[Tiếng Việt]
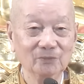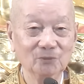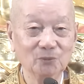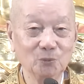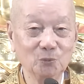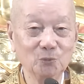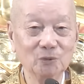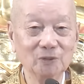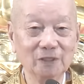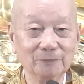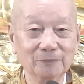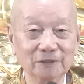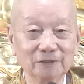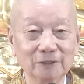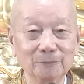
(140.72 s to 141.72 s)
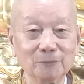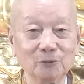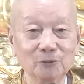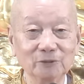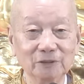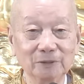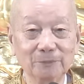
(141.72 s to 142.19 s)
Tu là phải sám
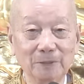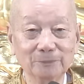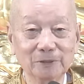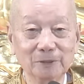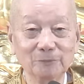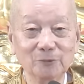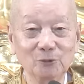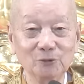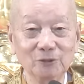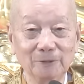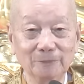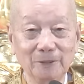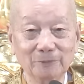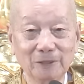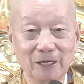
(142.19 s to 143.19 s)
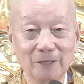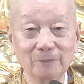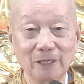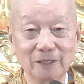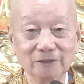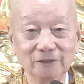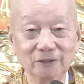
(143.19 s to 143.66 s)
hối. Cái pháp sám hối là pháp căn
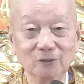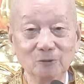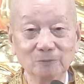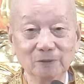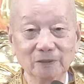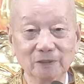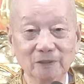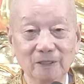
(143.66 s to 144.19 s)
bản nhất của mình.